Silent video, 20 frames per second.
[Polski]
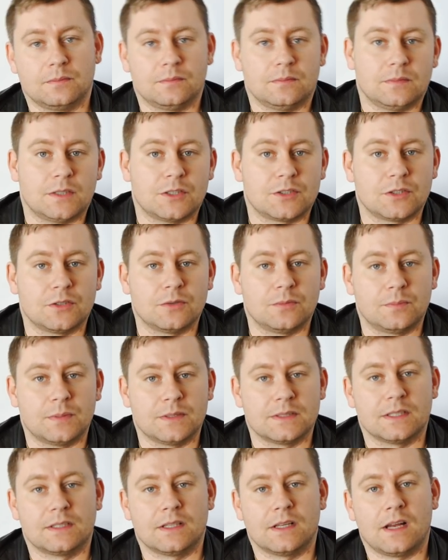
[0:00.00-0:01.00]
naszego
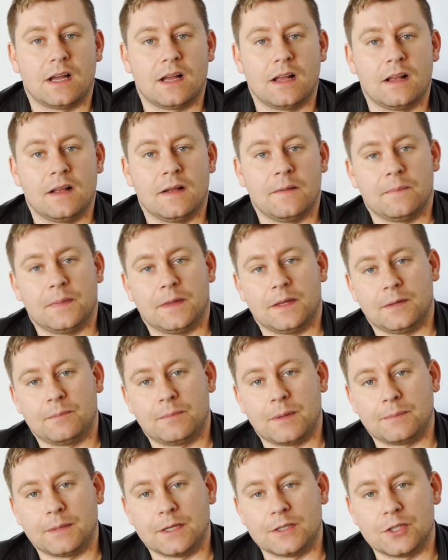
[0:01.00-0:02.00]
PZL-a
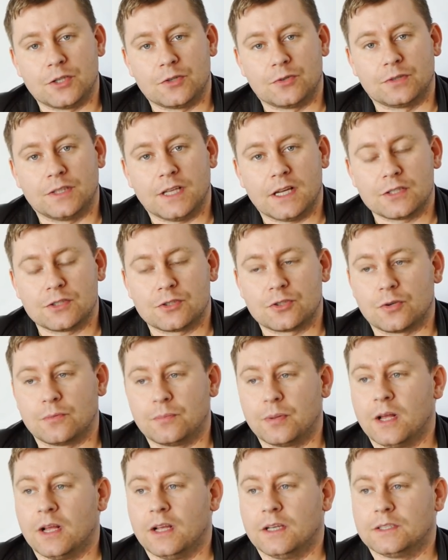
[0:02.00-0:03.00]
P50
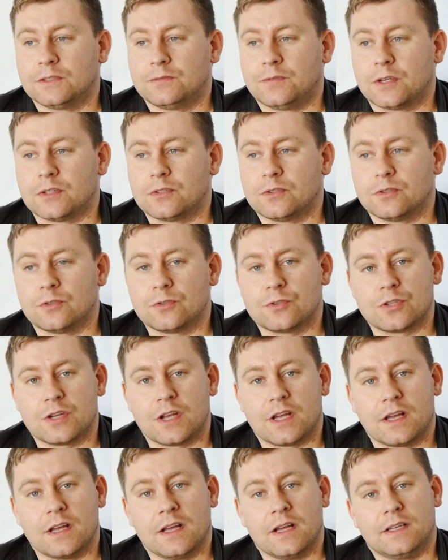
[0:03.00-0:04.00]
Jastrząb. Stwierdzono,
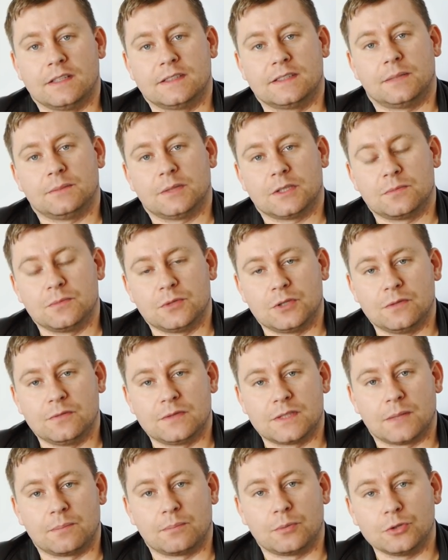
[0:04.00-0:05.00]
że zamiast
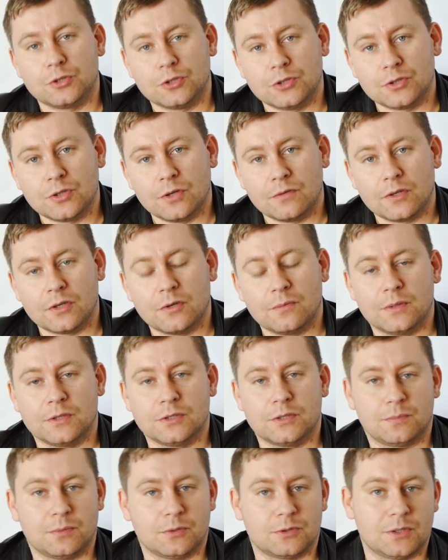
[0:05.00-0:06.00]
myśliwca pościgowego
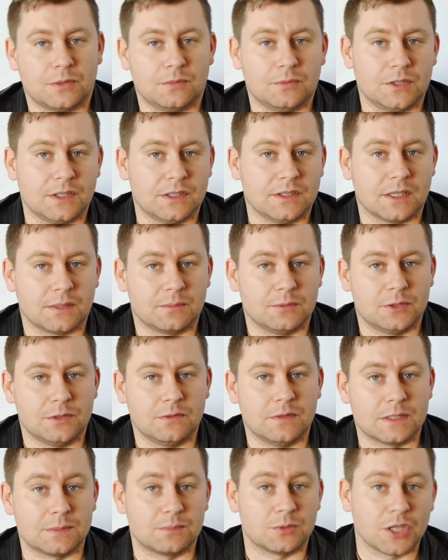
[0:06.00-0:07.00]
będzie potrzebny jednak
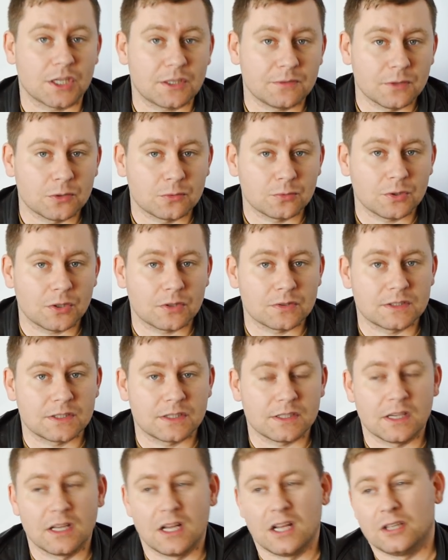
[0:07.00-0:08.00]
myśliwiec
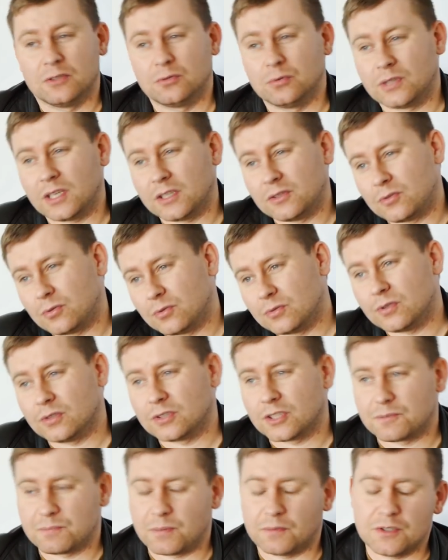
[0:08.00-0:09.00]
przechwytujący. Tutaj trudno
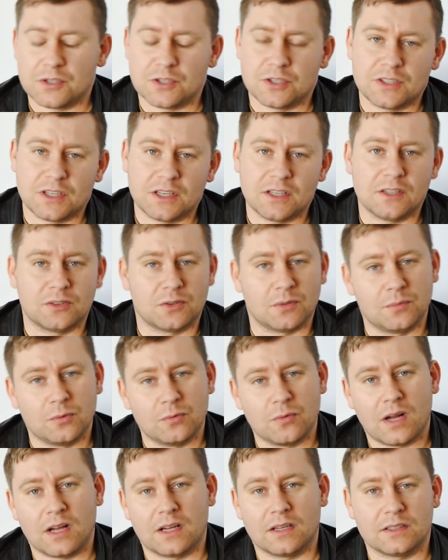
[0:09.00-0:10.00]
też powiedzieć, na ile to
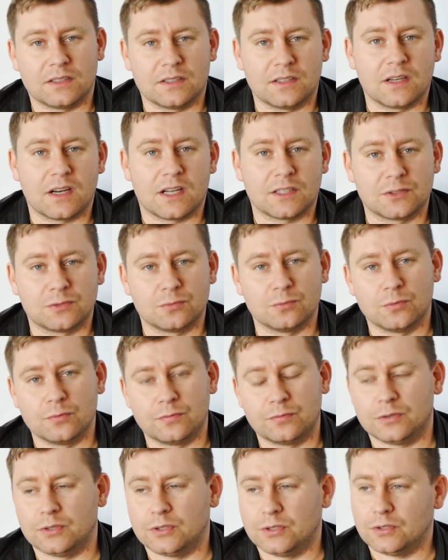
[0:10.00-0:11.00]
była gra
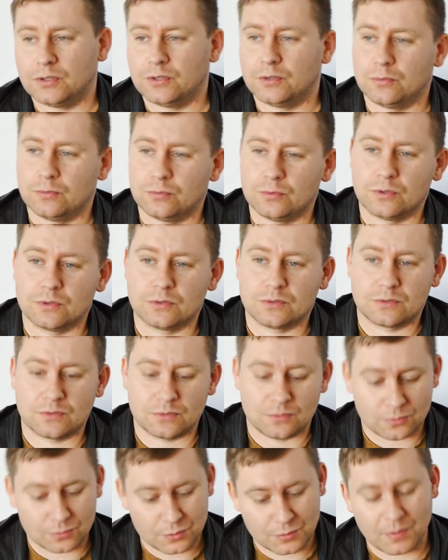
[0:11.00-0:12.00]
słów i, i
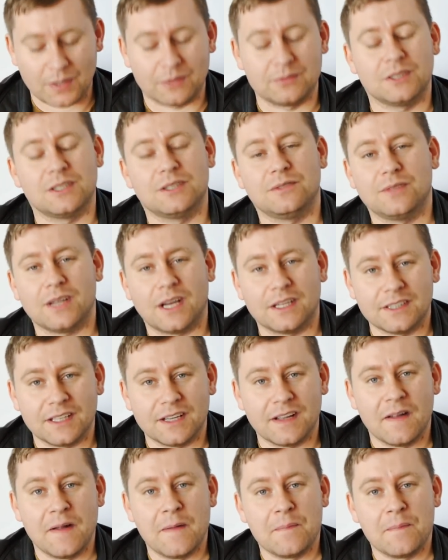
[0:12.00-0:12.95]
usprawiedliwianie